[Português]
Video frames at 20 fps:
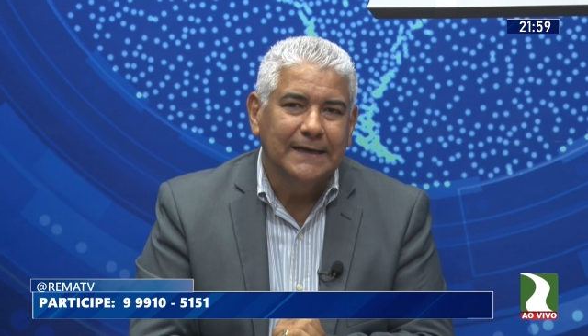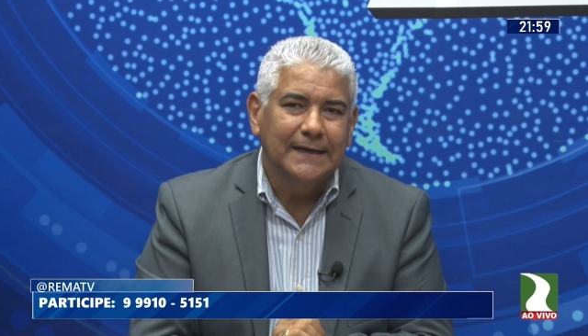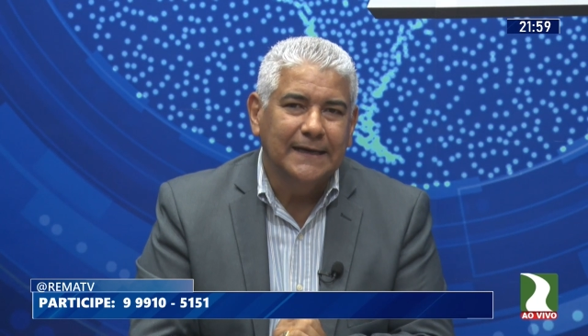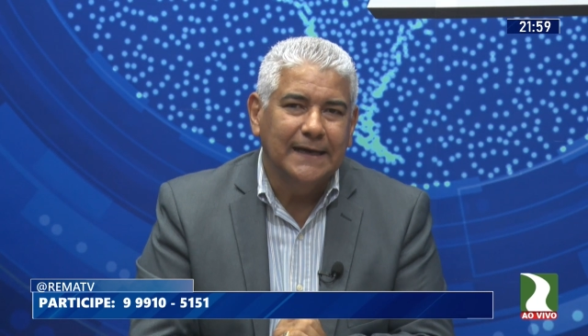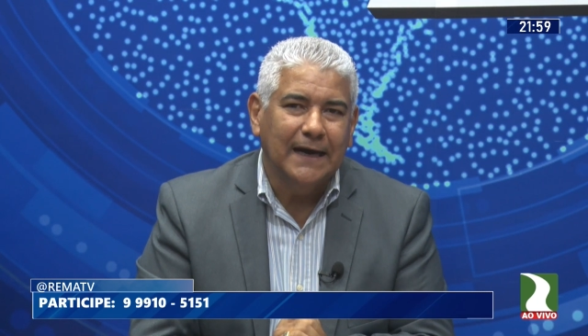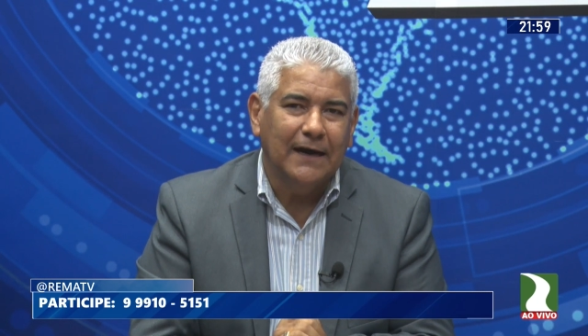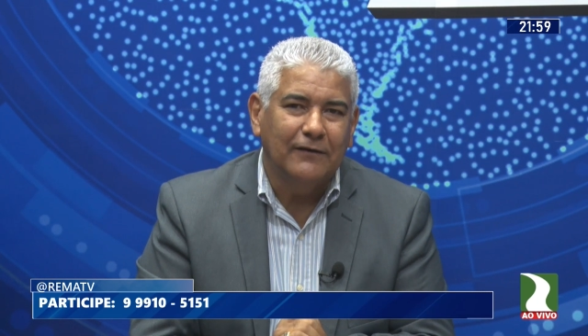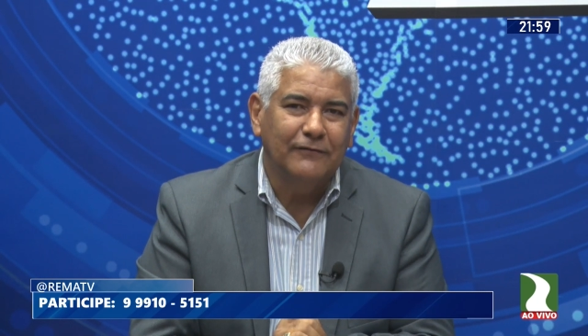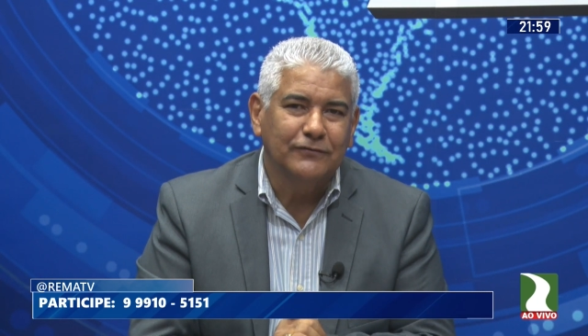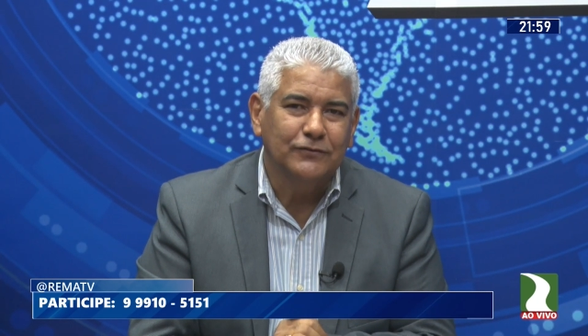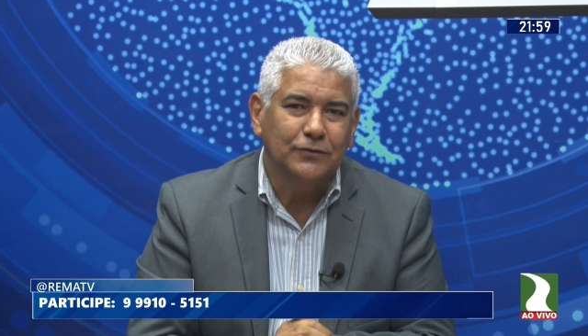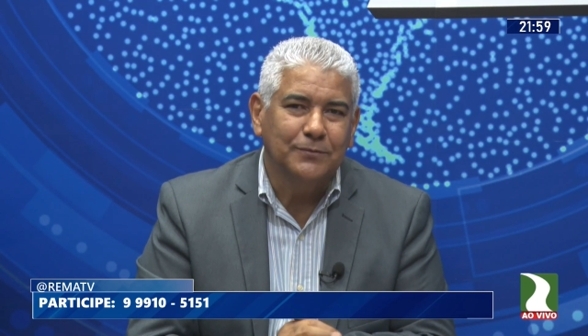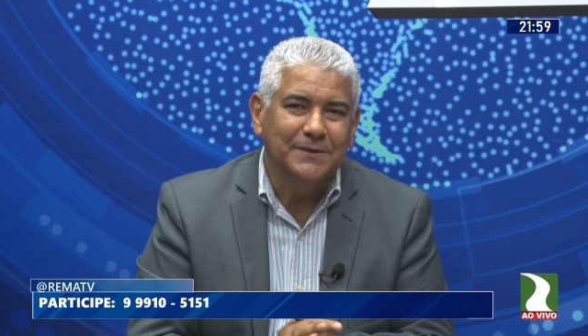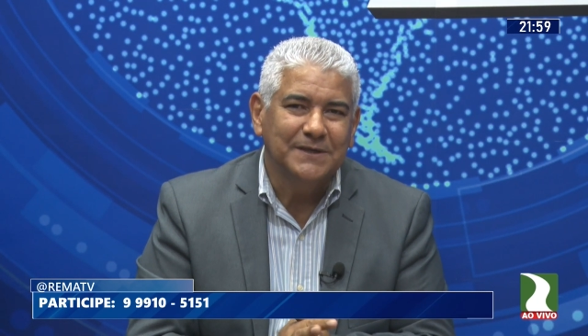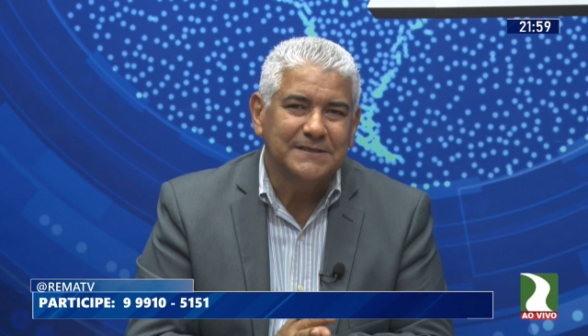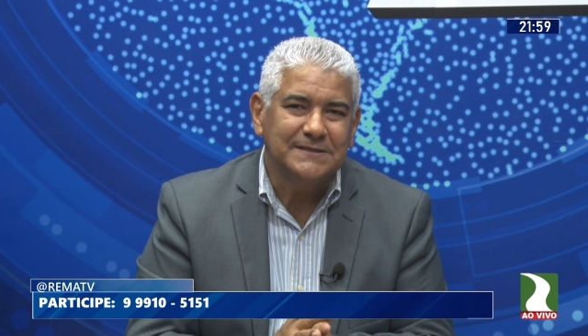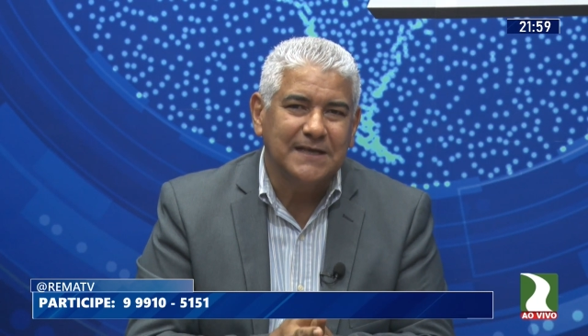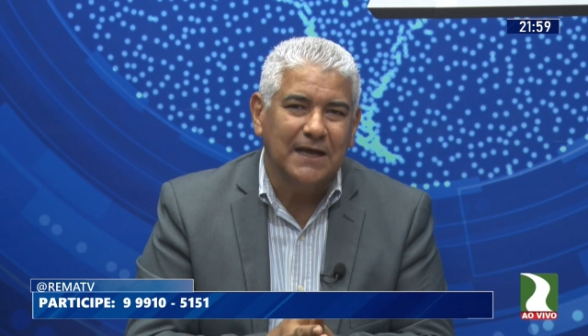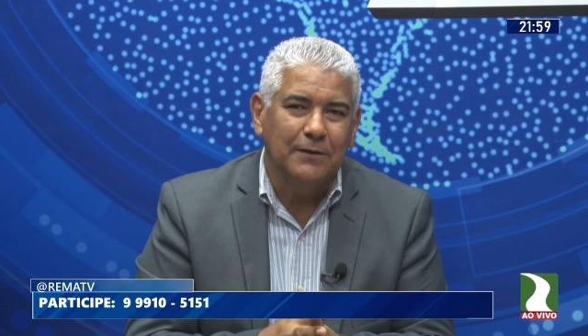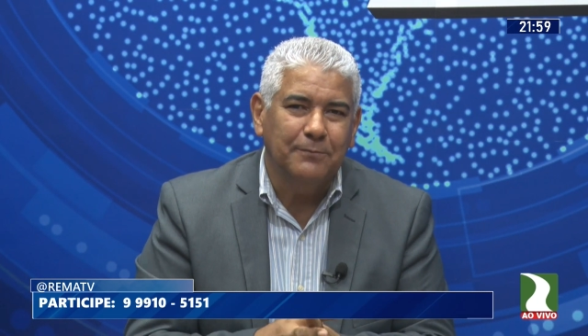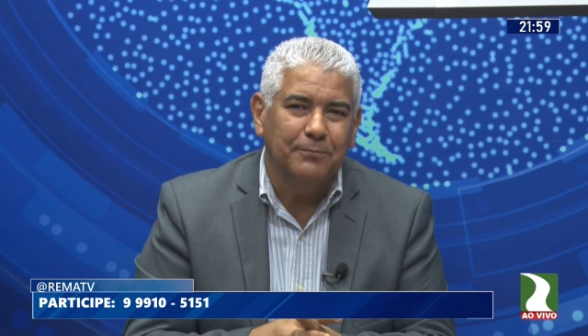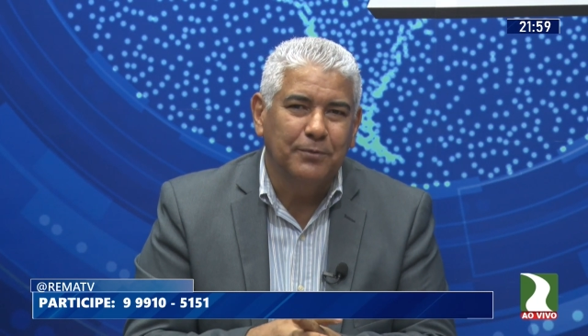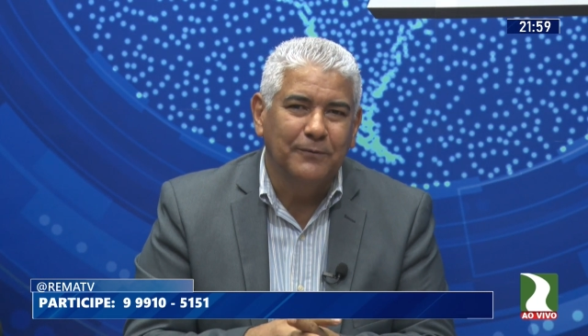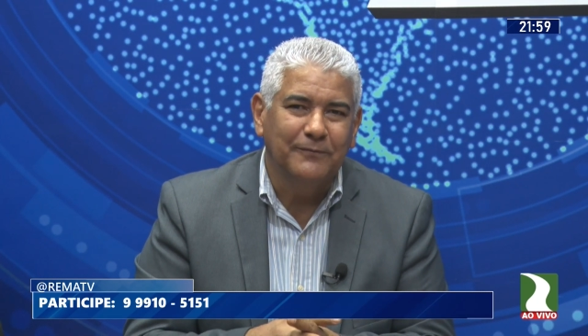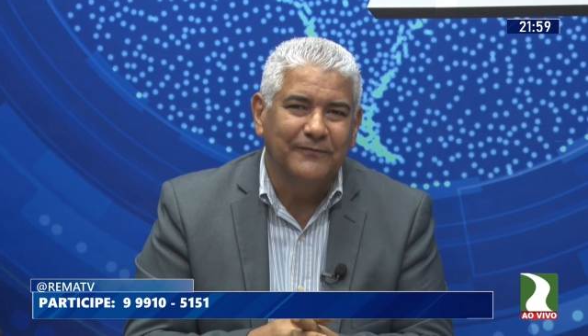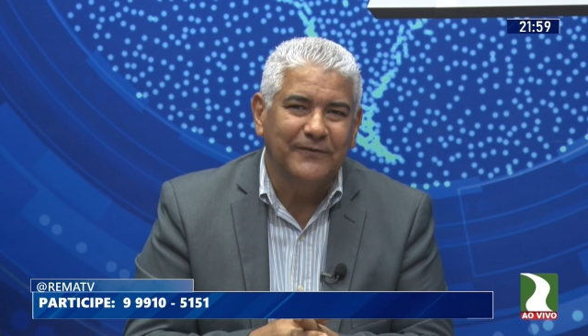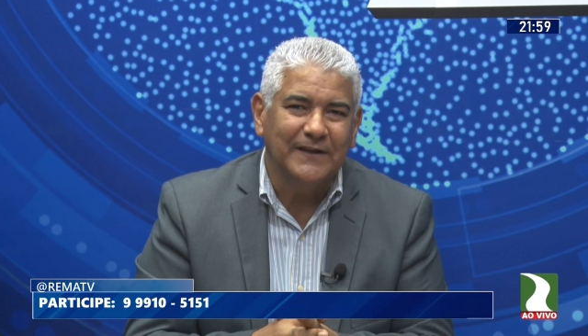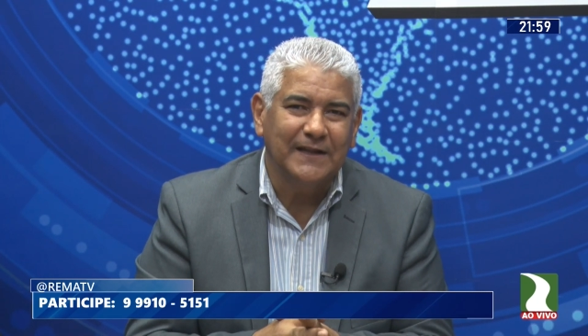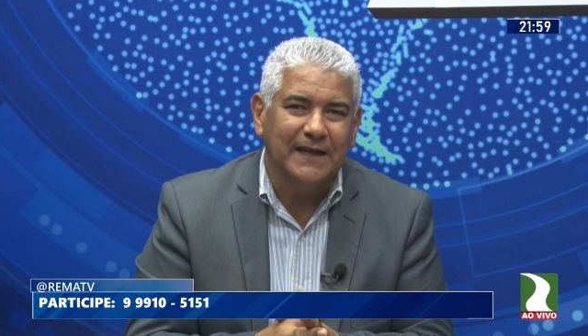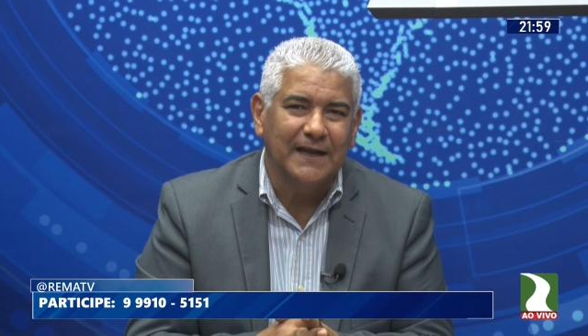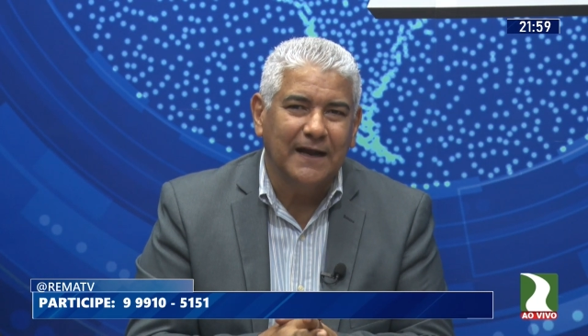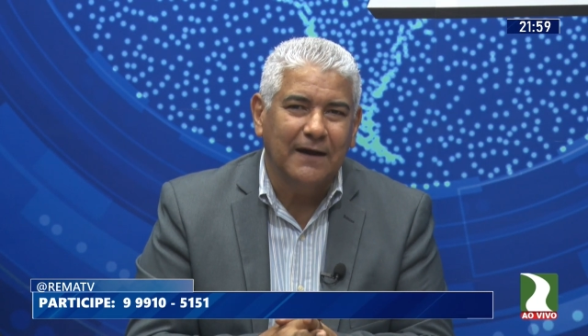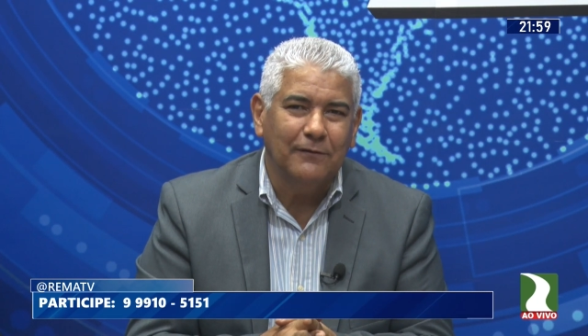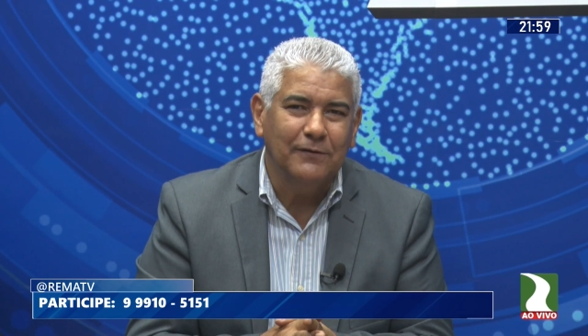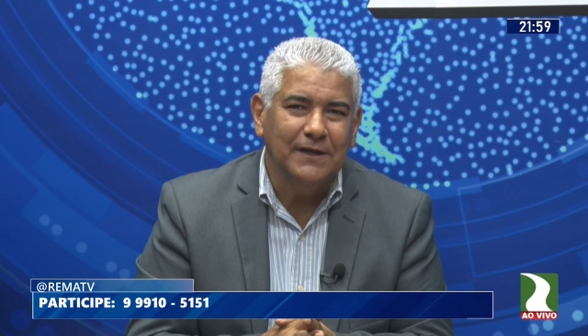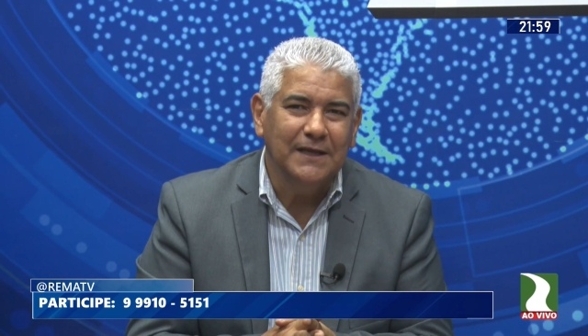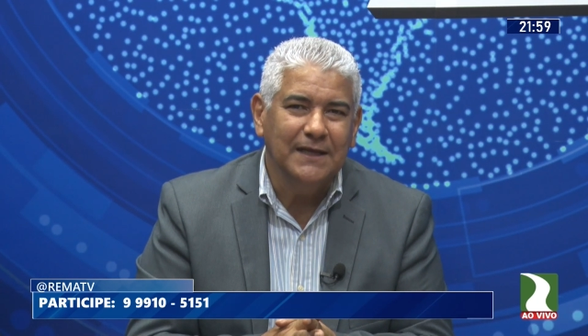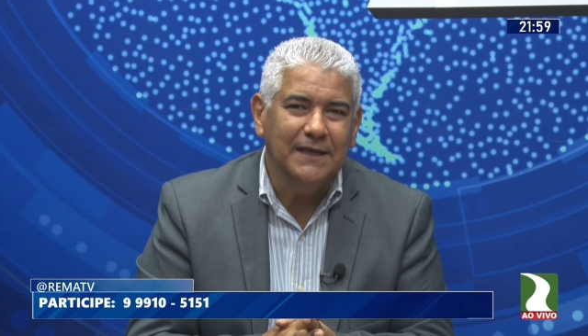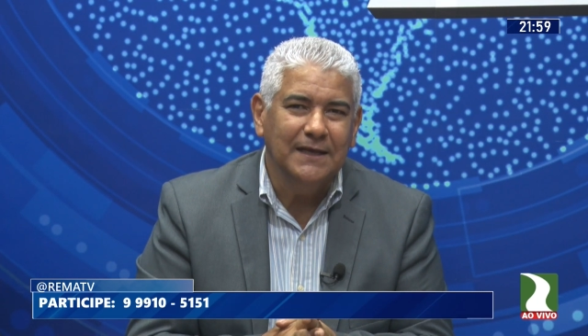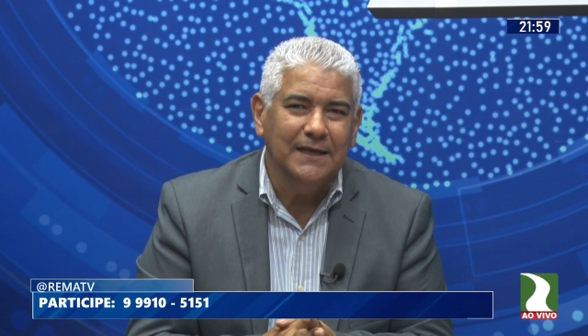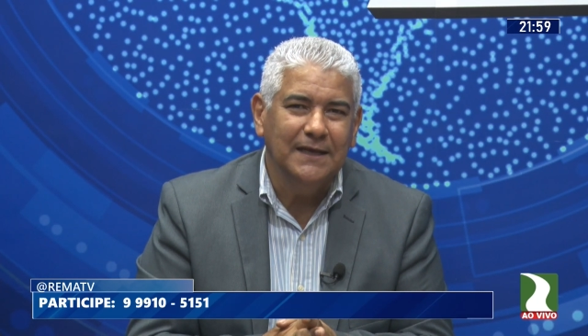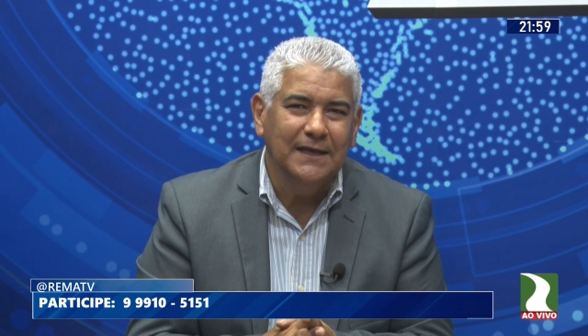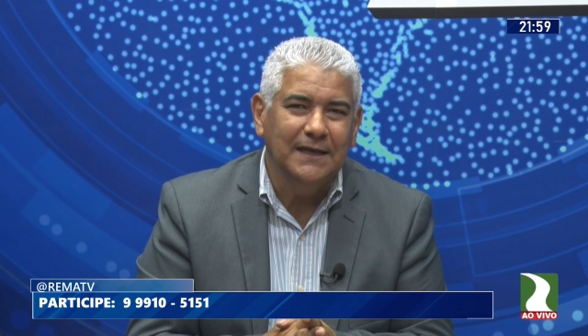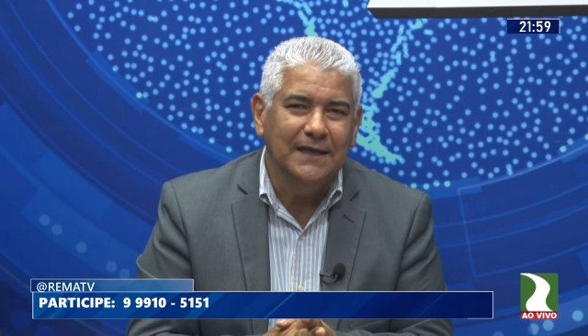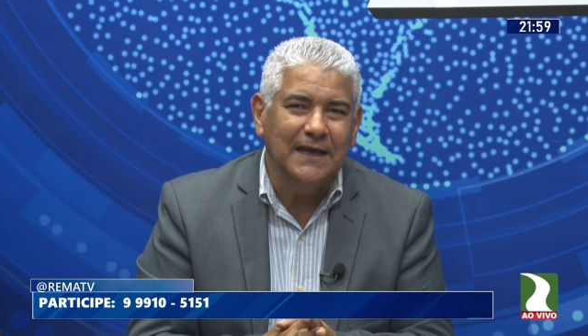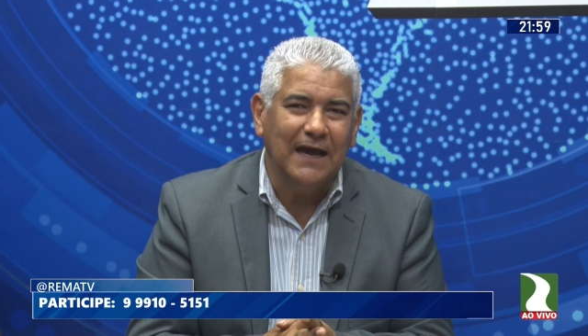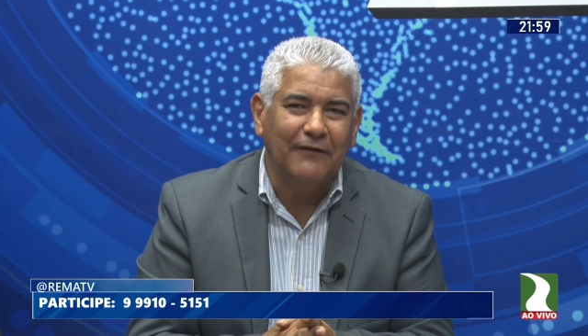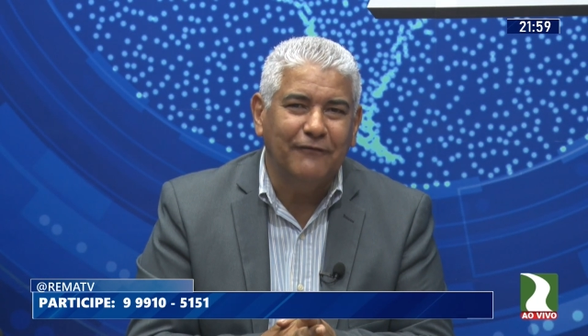é alvo do Ministério Público Federal e,